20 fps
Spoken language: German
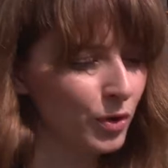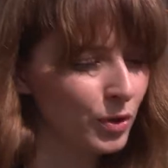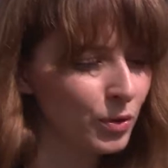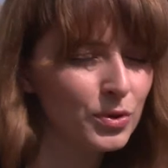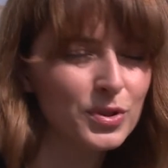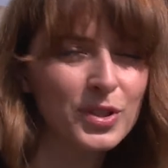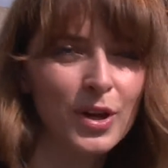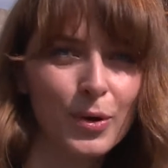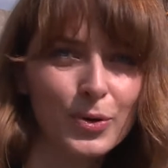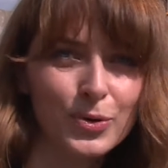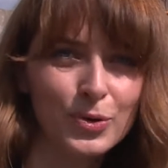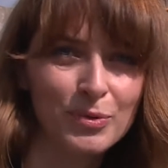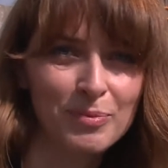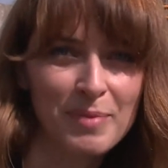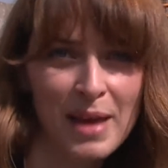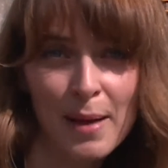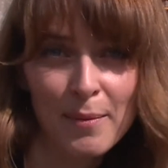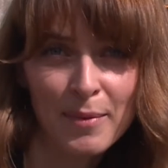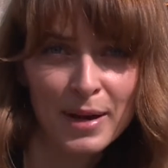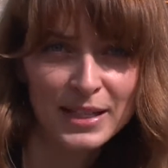wurde uns auch schon
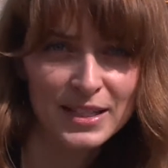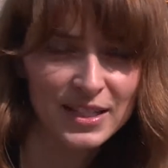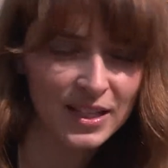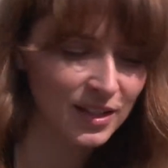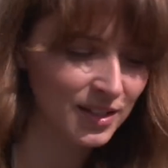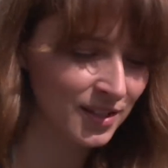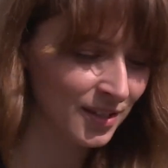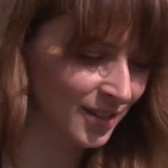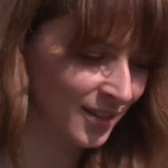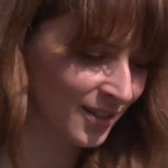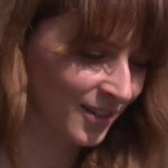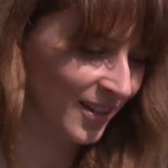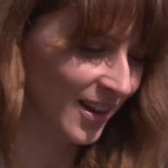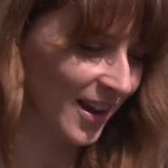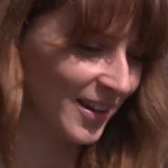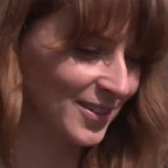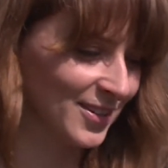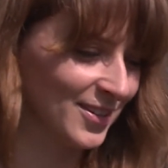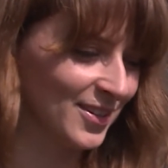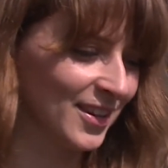mehrmals jetzt
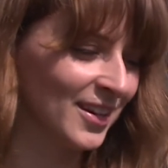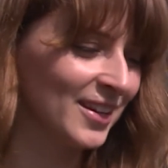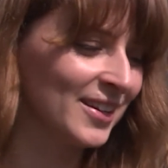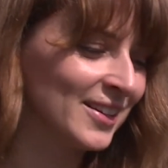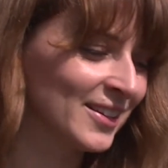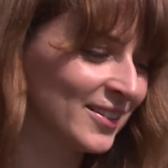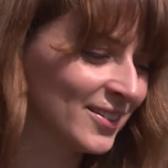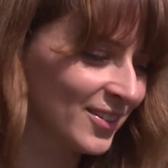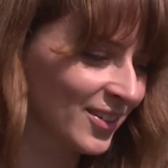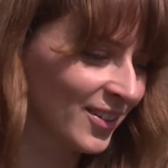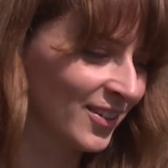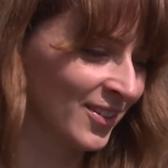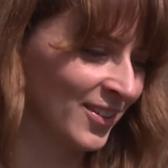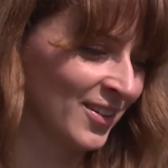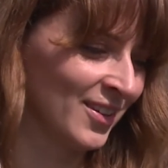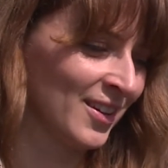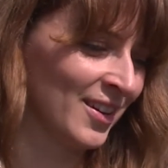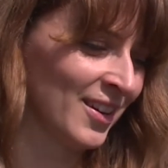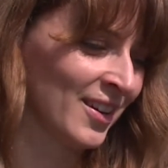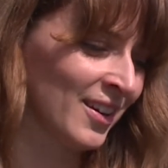erzählt,
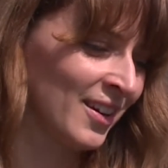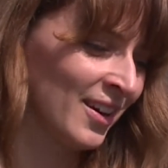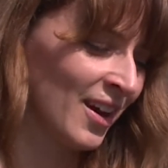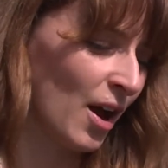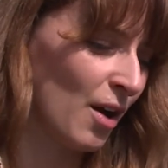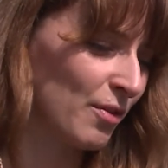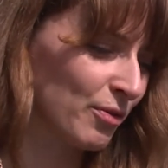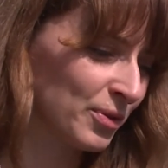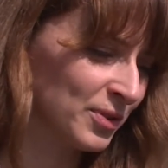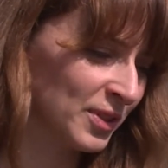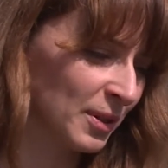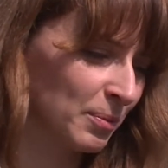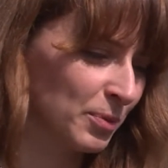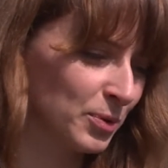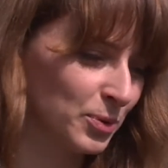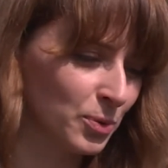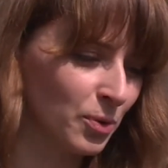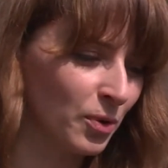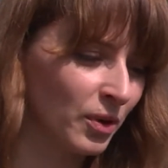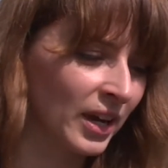auf unseren
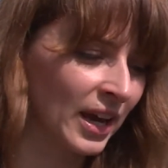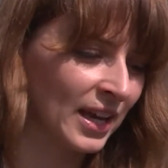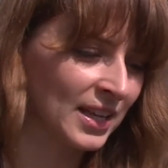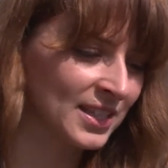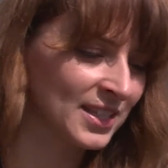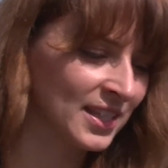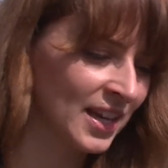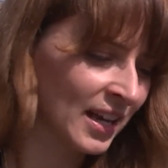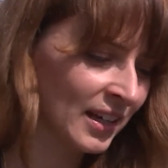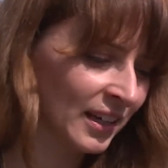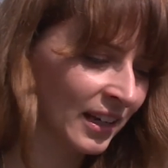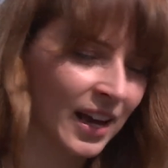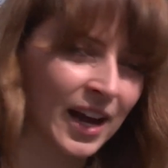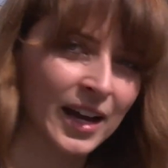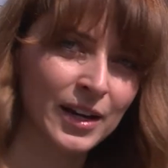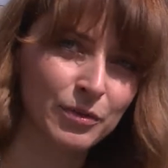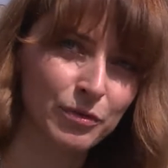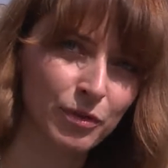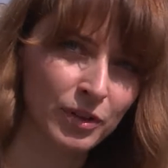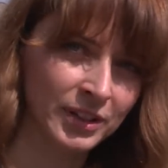Besuchen gestern,
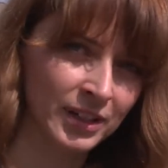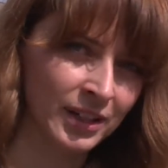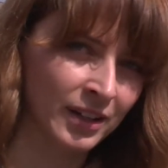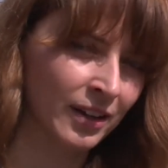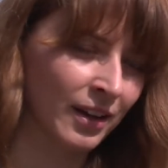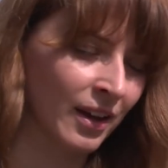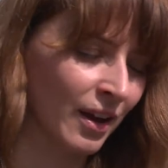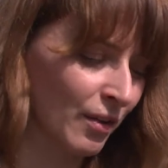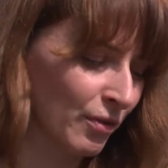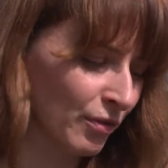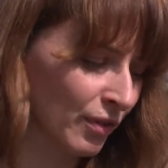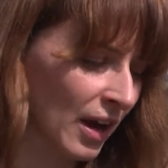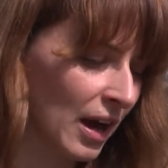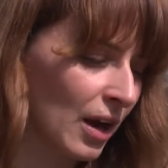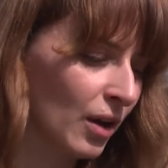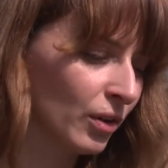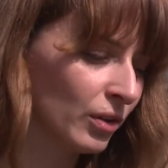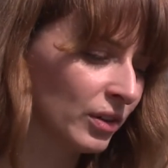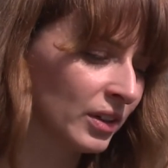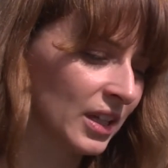gerade von den äh,
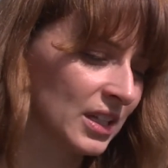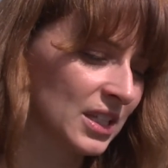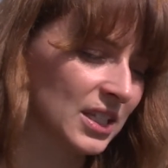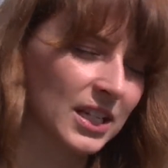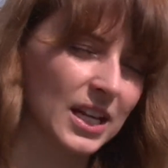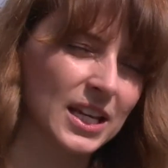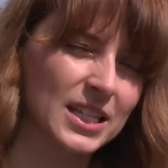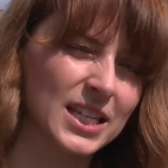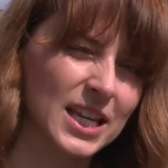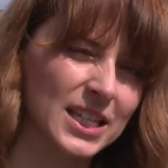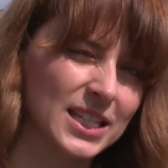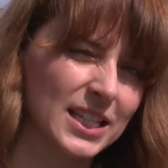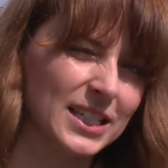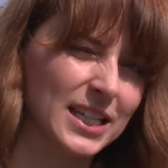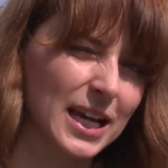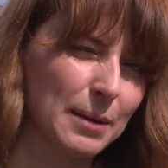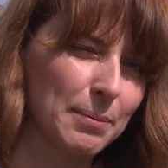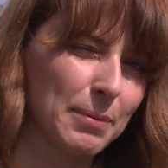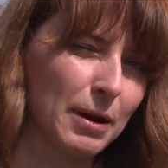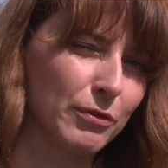Frauen, dass sie da sehr, sehr
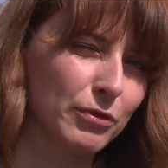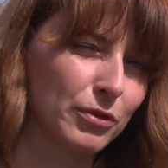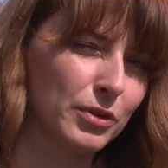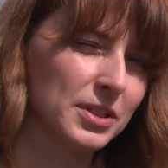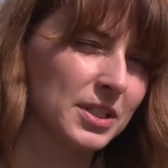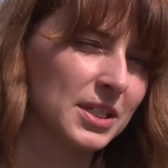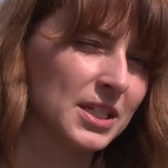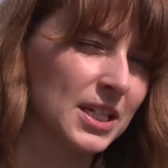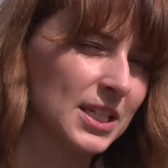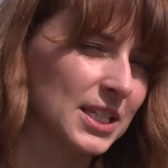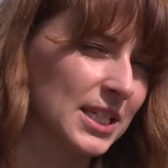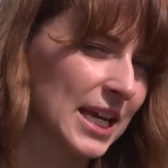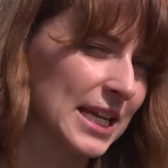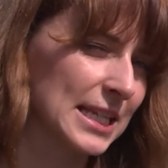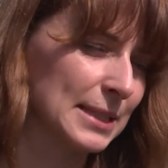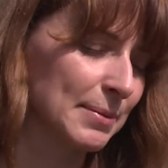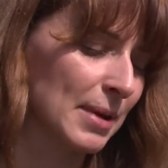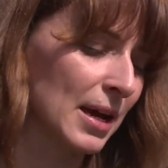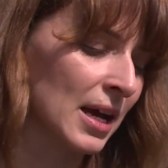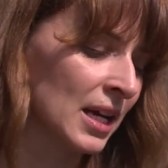dankbar für sind, dass sie
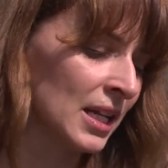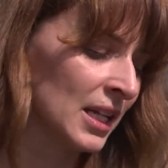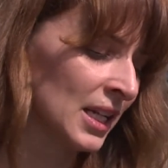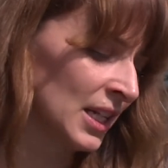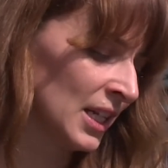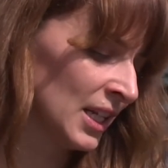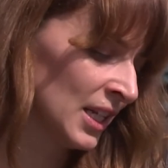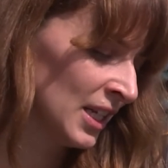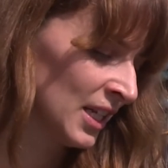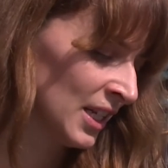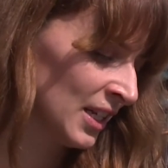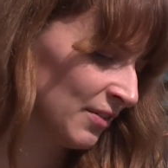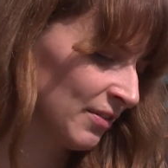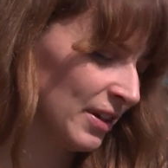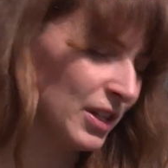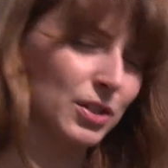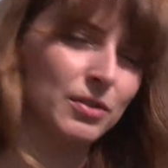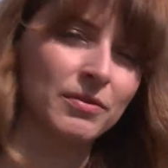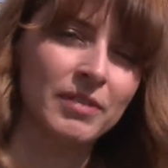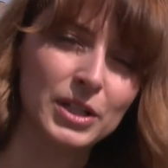erstmal
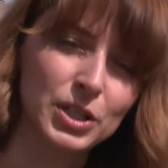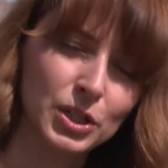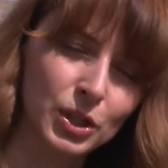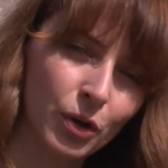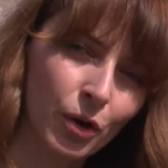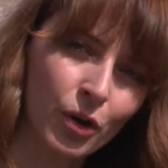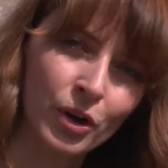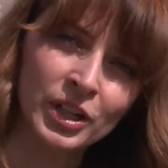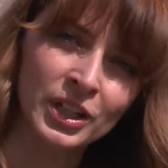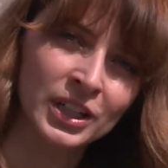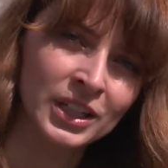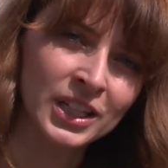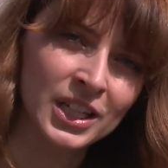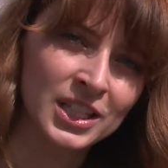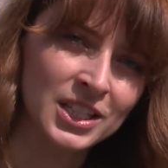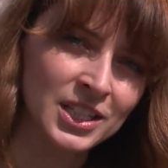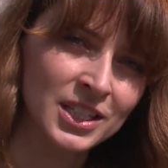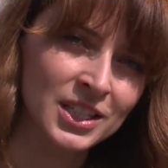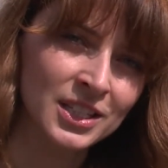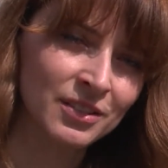Wäsche waschen können,
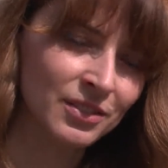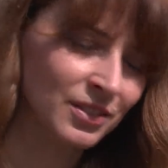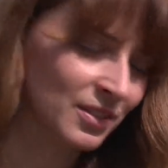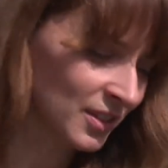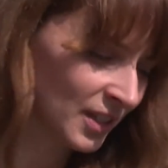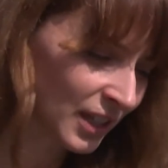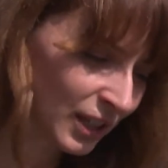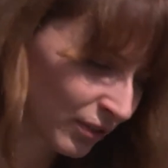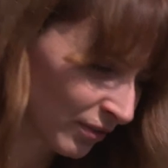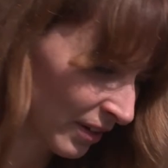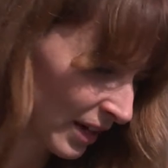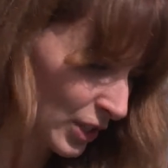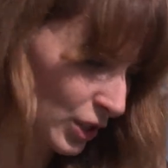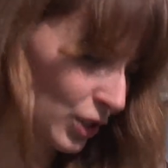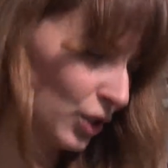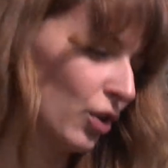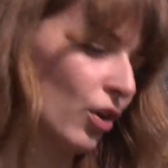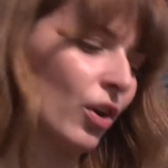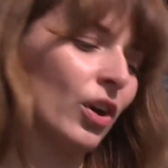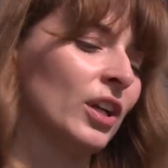dass sie sich
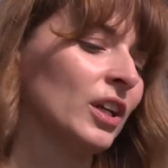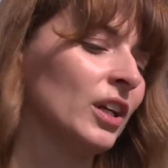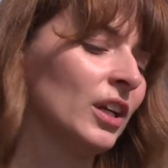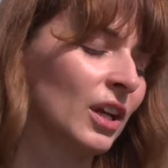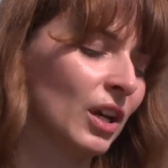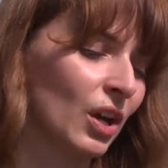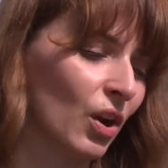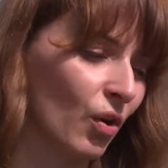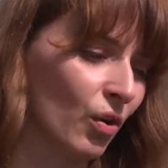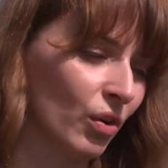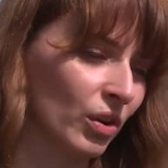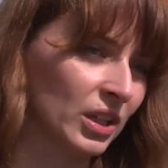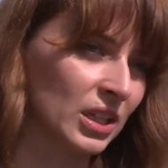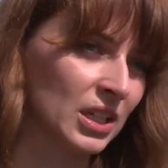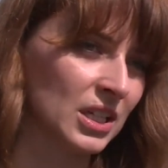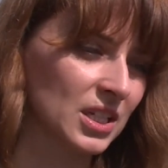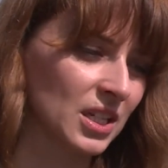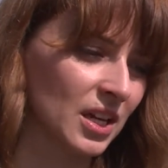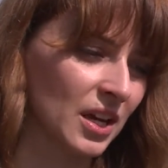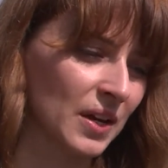waschen können.
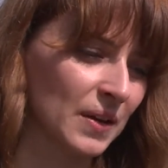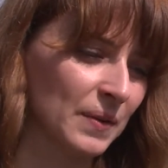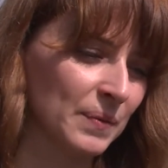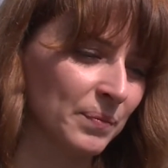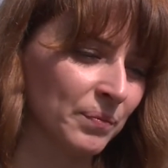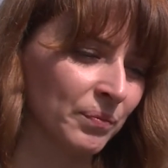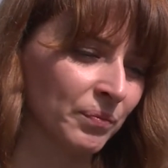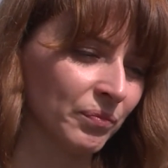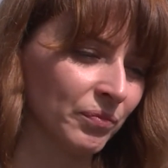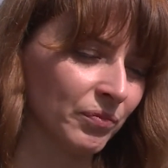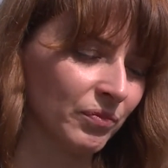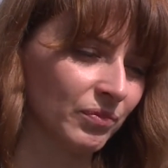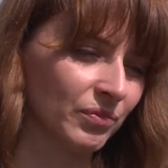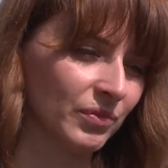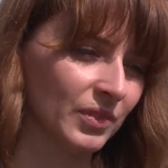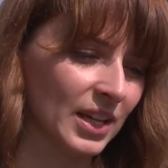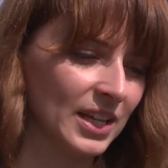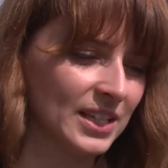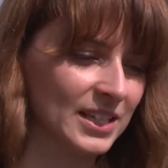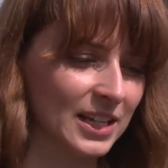Und ähm,
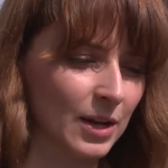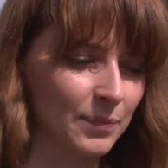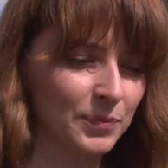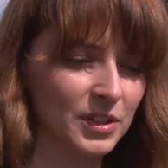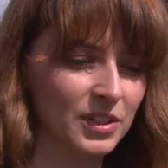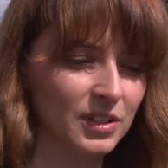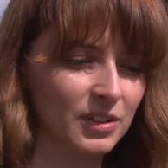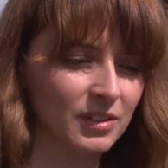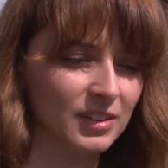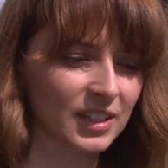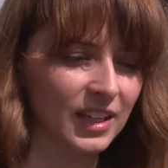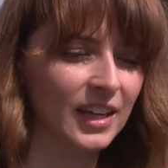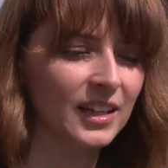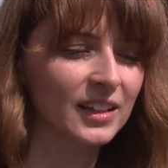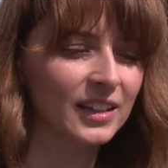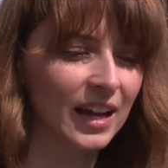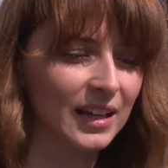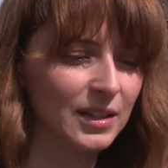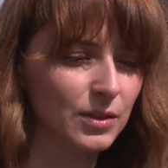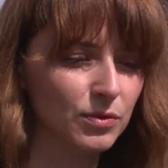ich glaube, das
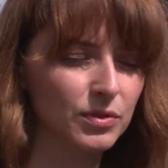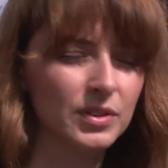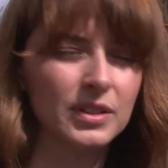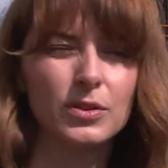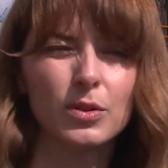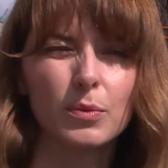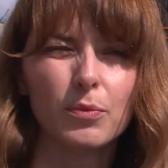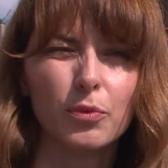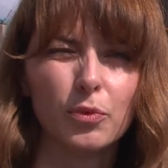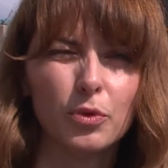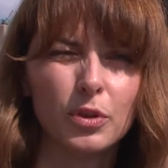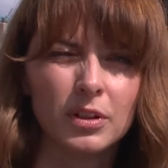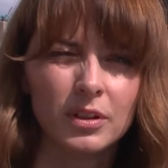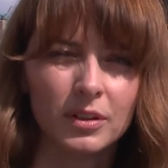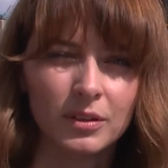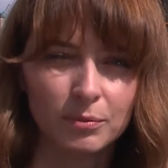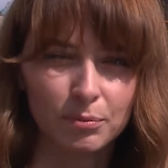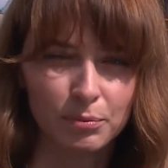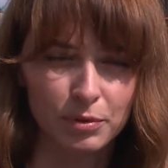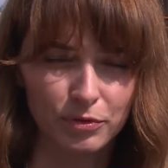trägt ganz viel zum
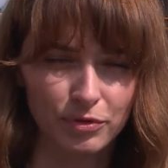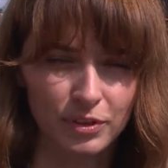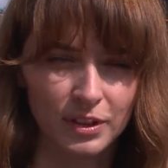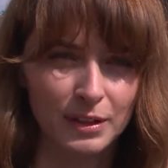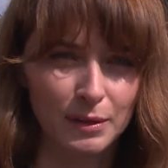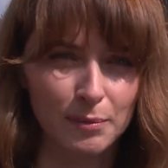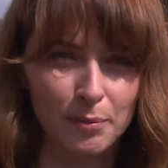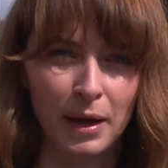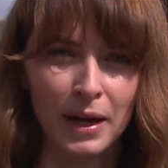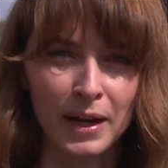Wohlbefinden